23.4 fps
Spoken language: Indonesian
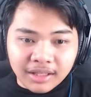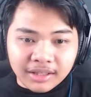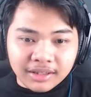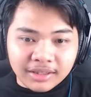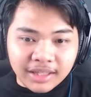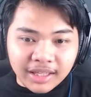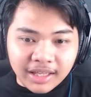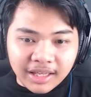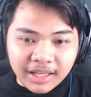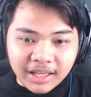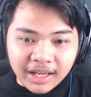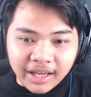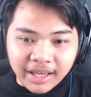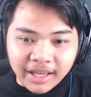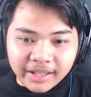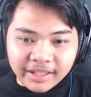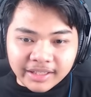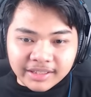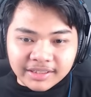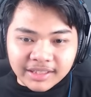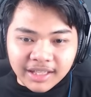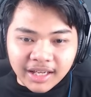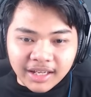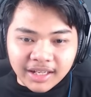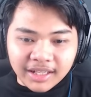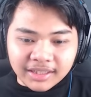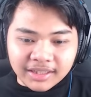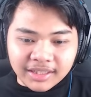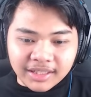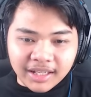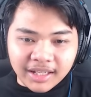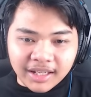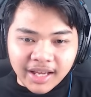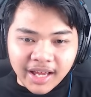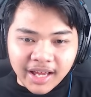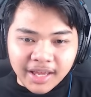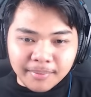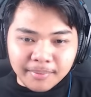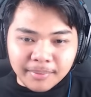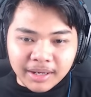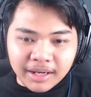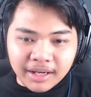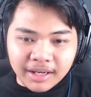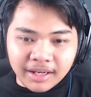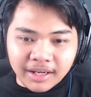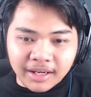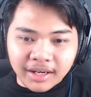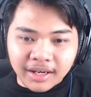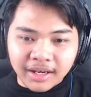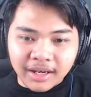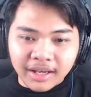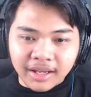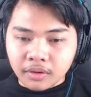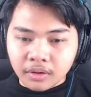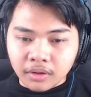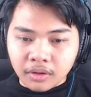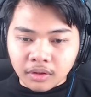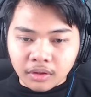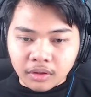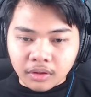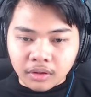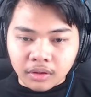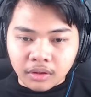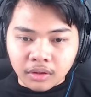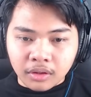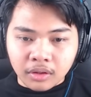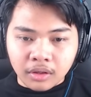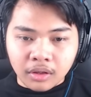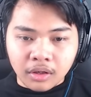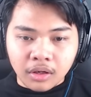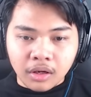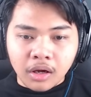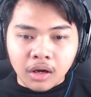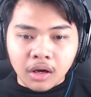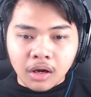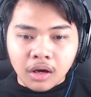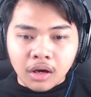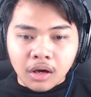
Tiga ya guys ya, ada tiga diamond. Yes, yes, yes.